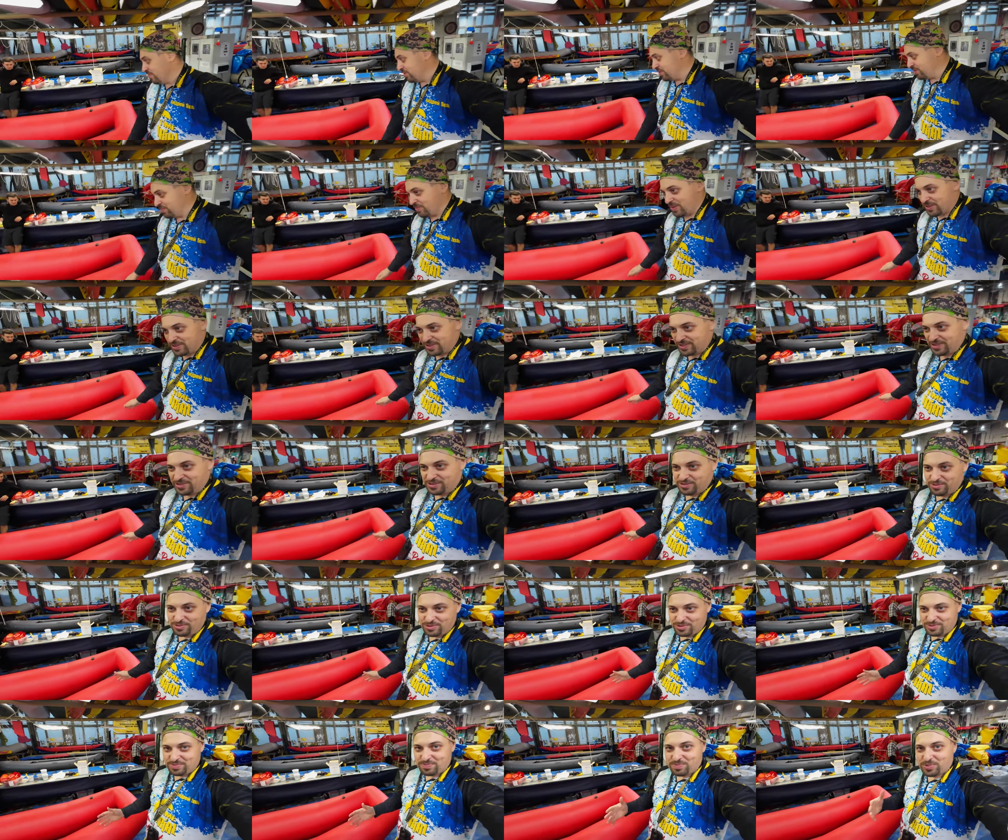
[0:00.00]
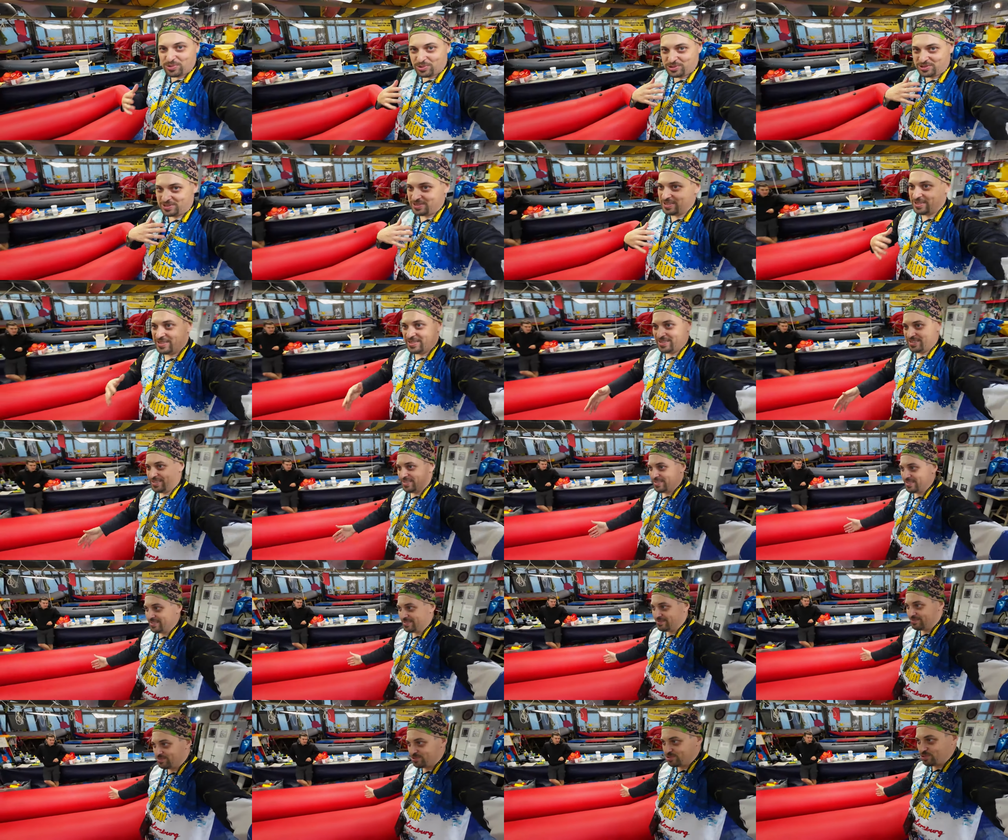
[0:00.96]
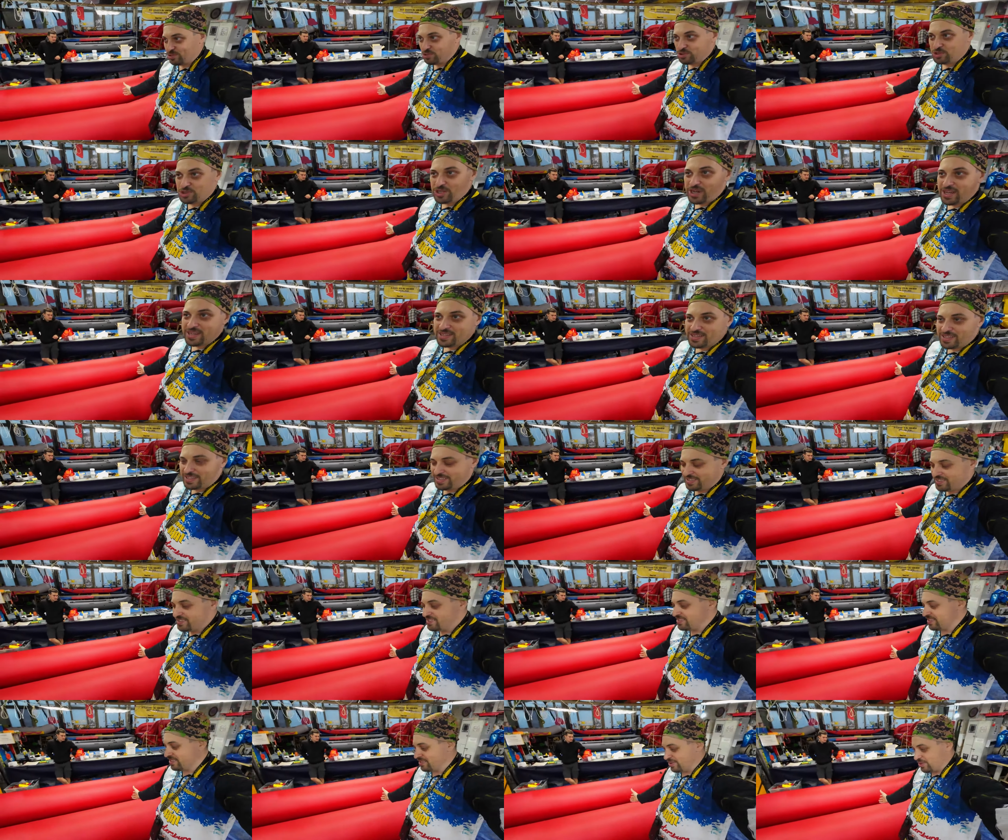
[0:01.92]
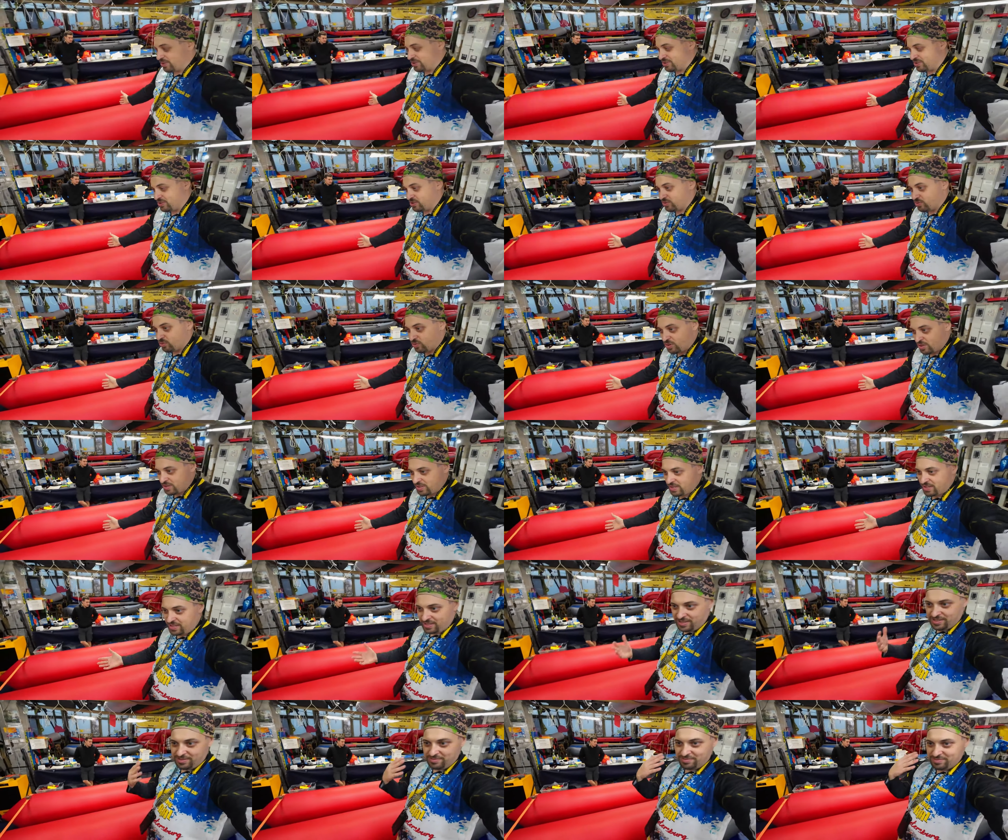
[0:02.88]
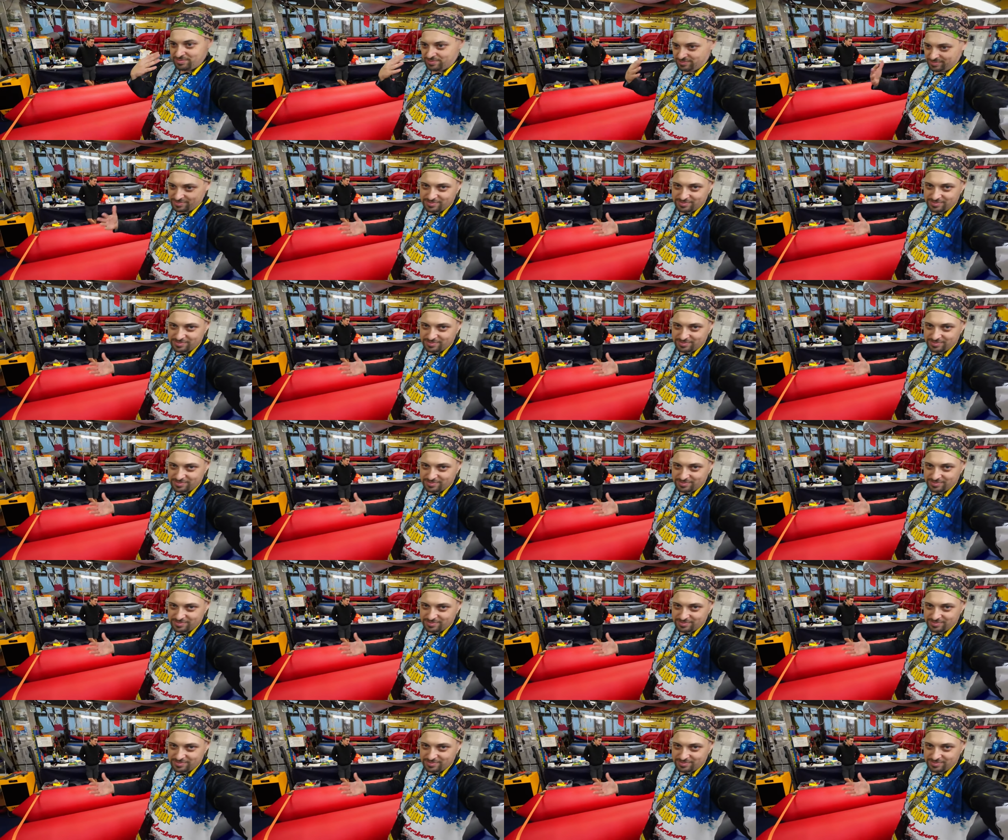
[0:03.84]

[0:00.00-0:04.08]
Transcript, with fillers: Вот смотрите, вот просто случайно из аттракциона